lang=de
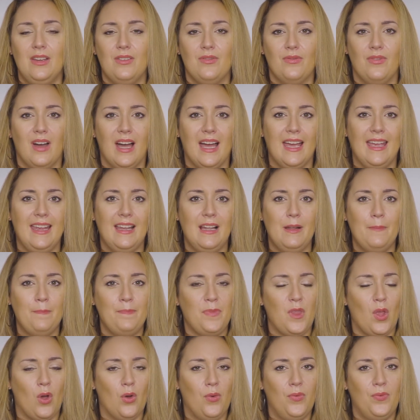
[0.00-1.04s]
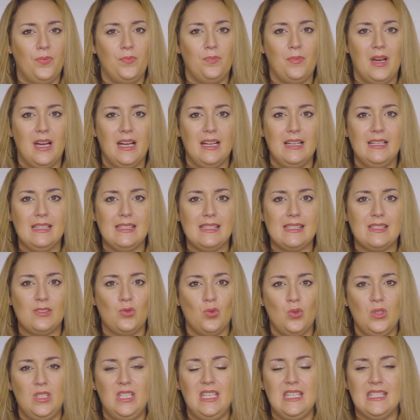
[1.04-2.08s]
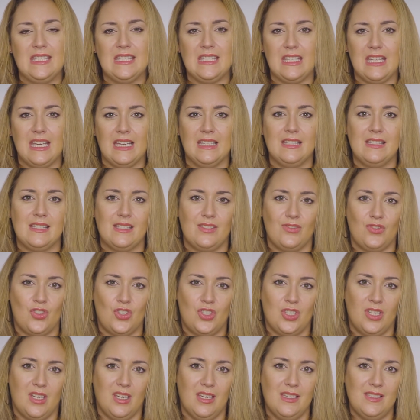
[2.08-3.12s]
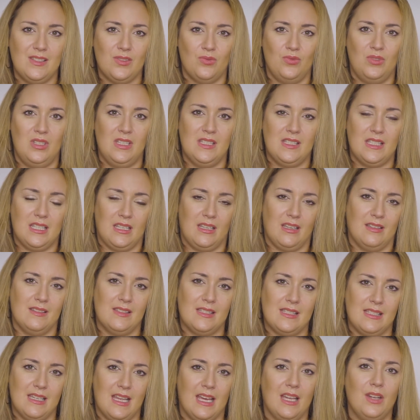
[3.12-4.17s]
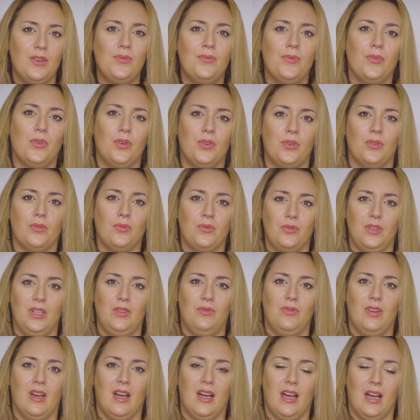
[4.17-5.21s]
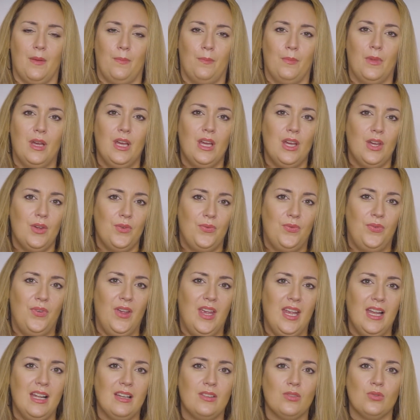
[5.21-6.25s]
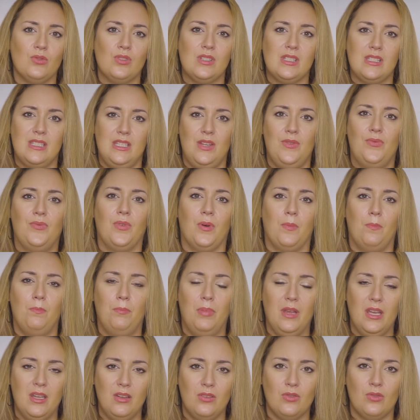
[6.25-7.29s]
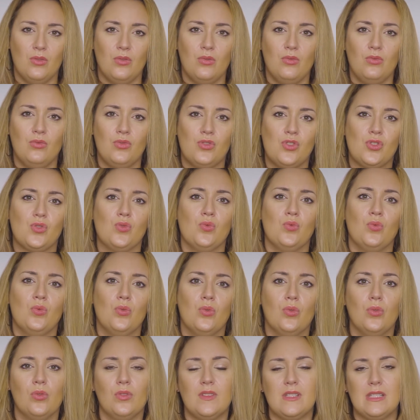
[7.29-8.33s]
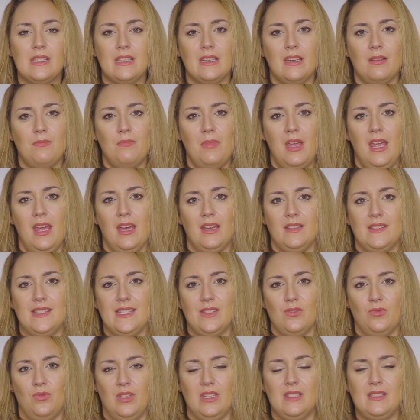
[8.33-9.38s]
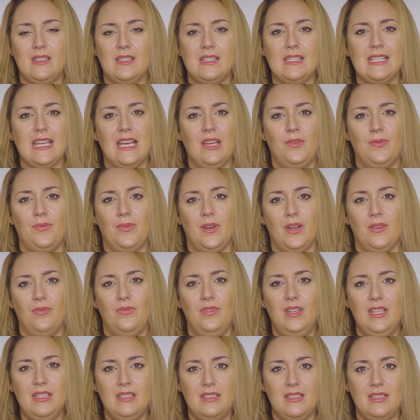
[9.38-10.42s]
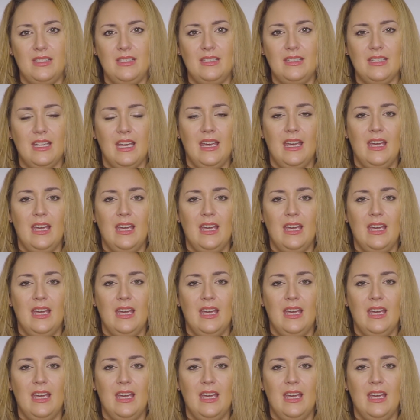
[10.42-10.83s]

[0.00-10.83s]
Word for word: Weil oftmals durch diesen ganzen Stress und diese ganzen Anforderungen, die wir haben, fehlt uns die Verbindung zu unserem Herz. Und das ist einfach wichtig,